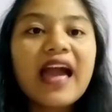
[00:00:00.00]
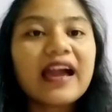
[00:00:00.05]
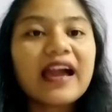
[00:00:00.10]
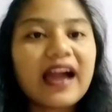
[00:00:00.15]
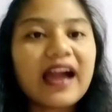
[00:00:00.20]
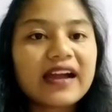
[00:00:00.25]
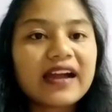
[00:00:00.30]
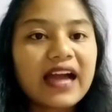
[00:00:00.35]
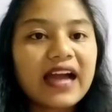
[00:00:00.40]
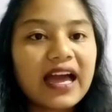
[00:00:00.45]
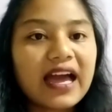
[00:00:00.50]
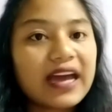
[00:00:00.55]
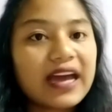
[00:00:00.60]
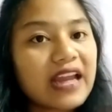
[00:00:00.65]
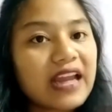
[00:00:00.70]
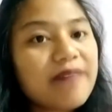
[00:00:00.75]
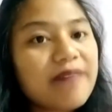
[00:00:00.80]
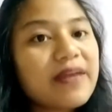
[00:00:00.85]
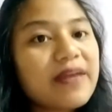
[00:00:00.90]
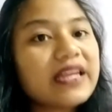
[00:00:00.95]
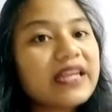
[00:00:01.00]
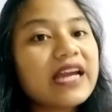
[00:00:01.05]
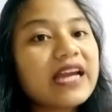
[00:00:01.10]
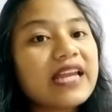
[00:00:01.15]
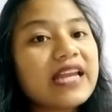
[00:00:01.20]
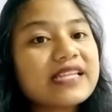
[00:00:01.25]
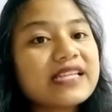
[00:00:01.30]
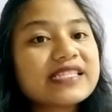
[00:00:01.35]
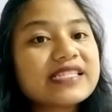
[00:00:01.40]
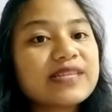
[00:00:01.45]
Kakak harap
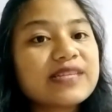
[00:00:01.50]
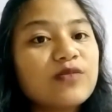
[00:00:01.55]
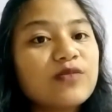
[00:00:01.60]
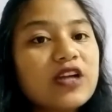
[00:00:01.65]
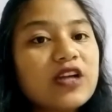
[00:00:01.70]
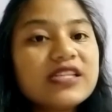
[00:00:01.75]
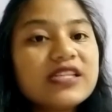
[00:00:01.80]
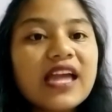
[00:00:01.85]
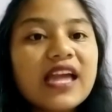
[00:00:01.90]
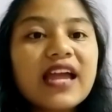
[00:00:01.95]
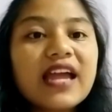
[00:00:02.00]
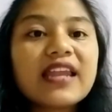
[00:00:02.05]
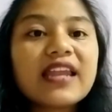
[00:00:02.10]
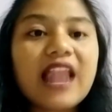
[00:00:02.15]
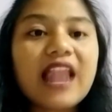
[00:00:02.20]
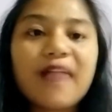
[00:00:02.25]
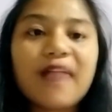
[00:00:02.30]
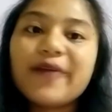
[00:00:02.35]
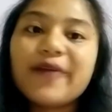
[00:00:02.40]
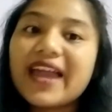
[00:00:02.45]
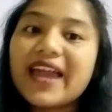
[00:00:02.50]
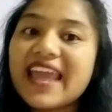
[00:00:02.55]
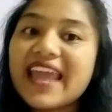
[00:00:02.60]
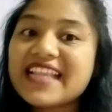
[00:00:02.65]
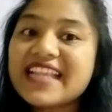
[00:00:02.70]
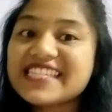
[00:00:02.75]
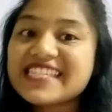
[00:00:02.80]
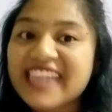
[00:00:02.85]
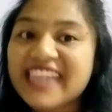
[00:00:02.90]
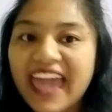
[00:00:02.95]
adik-adik semuanya dalam
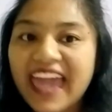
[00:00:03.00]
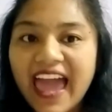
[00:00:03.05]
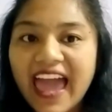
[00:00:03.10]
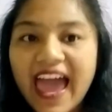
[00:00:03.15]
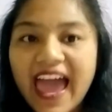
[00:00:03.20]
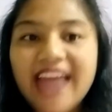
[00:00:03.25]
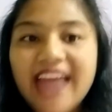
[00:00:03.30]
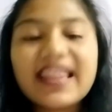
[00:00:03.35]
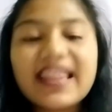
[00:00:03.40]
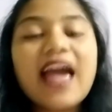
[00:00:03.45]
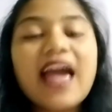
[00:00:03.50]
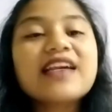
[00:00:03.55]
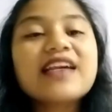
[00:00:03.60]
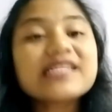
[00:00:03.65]
keadaan sehat,